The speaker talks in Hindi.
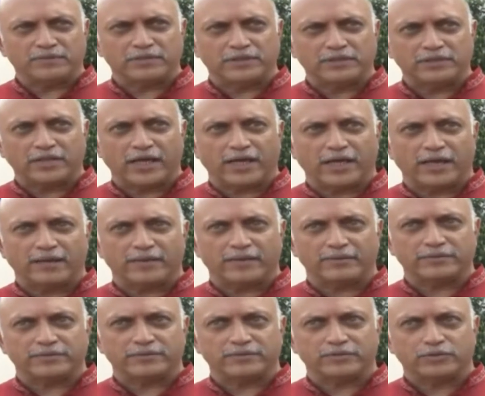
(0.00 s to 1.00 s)
जिसे
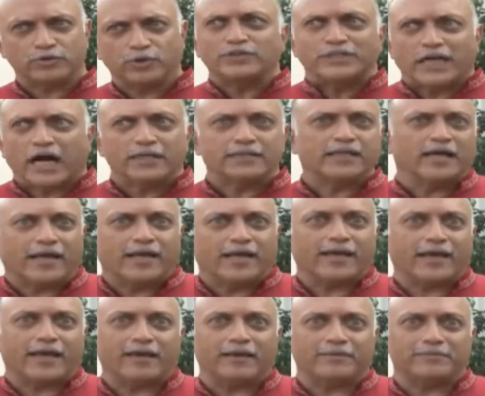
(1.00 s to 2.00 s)
जो चाहता है
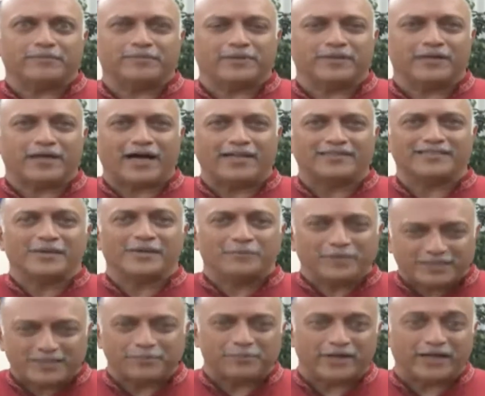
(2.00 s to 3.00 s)
कि आज के
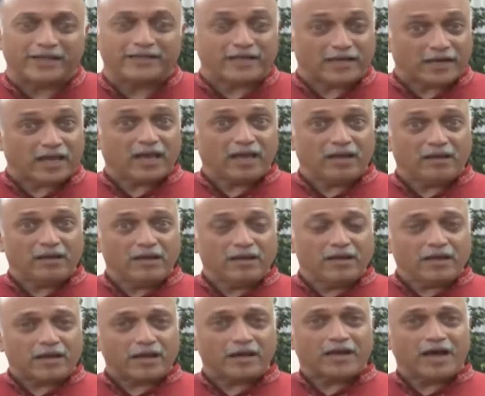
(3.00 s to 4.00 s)
बच्चे पढ़े ताकि
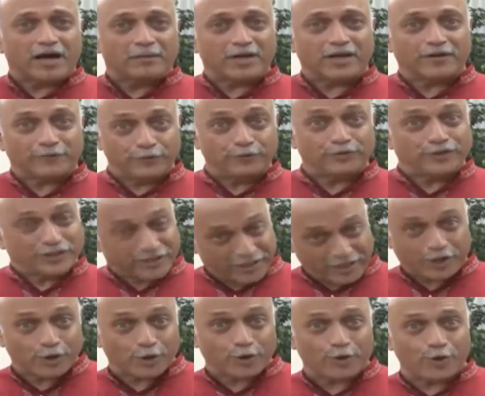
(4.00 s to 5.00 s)
कल का हमारा फ्यूचर
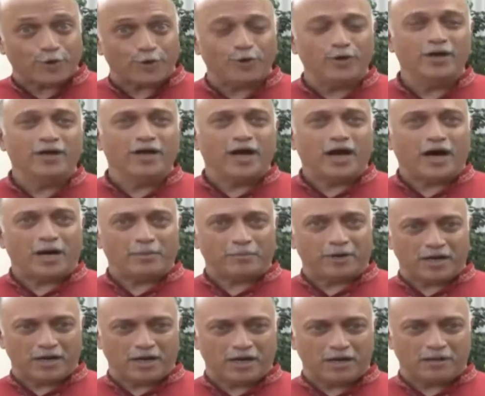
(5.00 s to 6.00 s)
सिक्योर हो
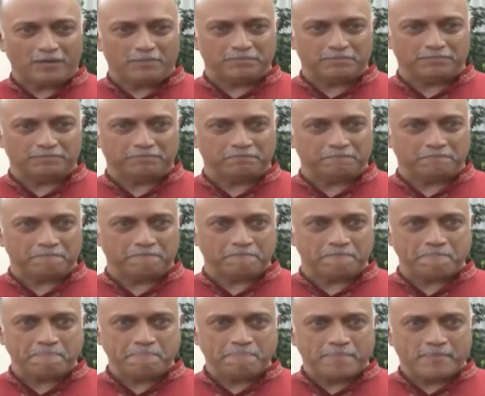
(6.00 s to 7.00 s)
हमारा
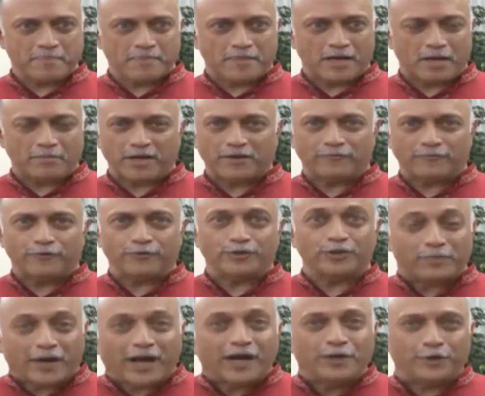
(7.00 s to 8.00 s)
हमारा फ्यूचर
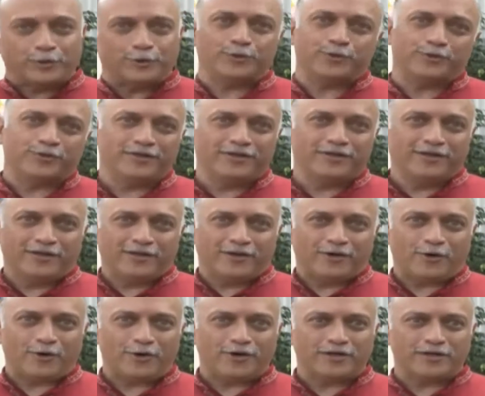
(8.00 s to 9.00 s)
ब्राइट हो
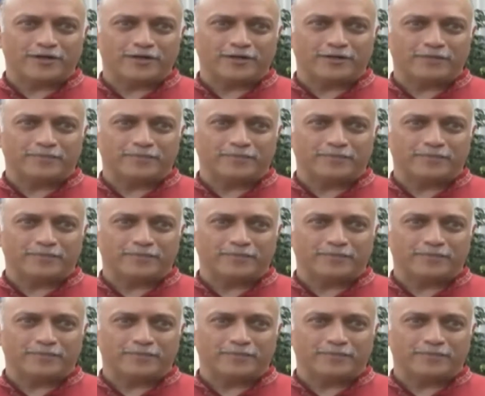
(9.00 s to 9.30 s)
और